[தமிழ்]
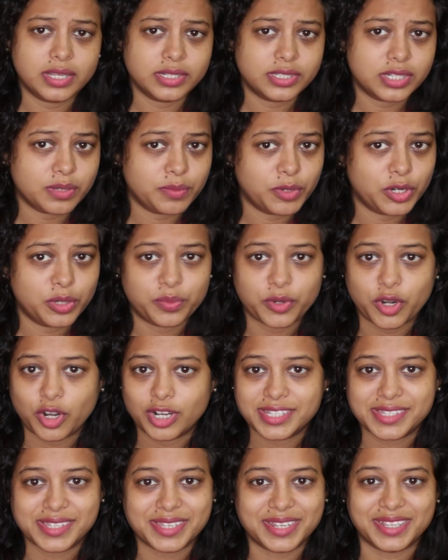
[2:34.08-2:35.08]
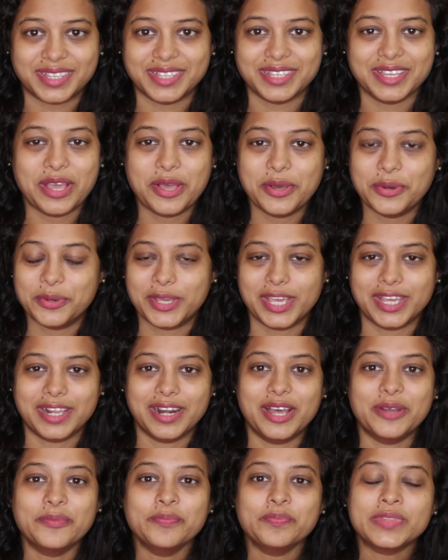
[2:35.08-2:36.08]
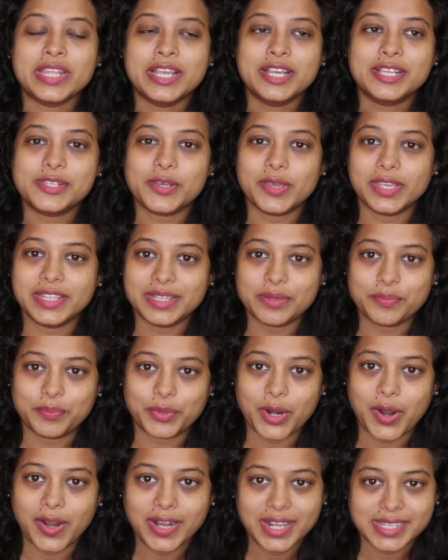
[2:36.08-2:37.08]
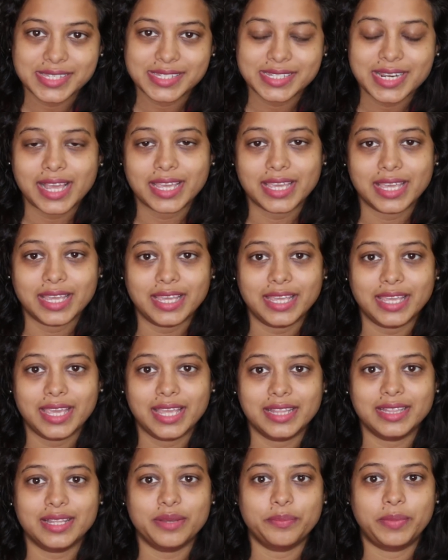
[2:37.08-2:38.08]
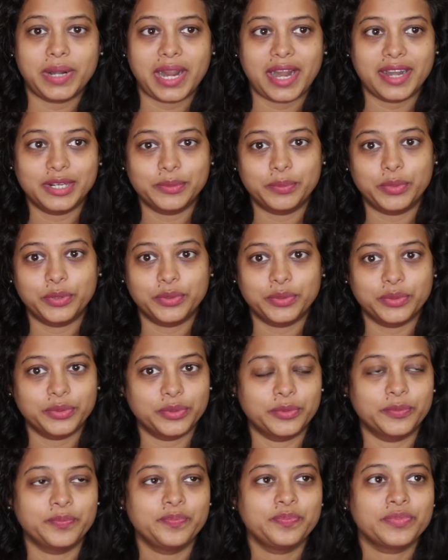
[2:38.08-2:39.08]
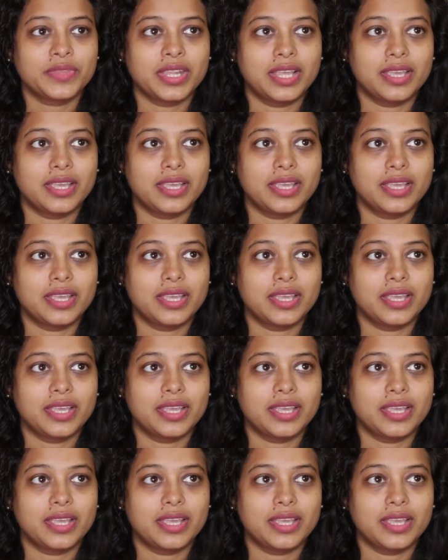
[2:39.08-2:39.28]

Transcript: எக்கச்சக்கமான ப்ராடக்ட்ஸ் இருக்குது ஓகேங்களா ஸோ இந்த ப்ராடக்ட்ஸ் நான் எந்த பிராண்ட் போகணும்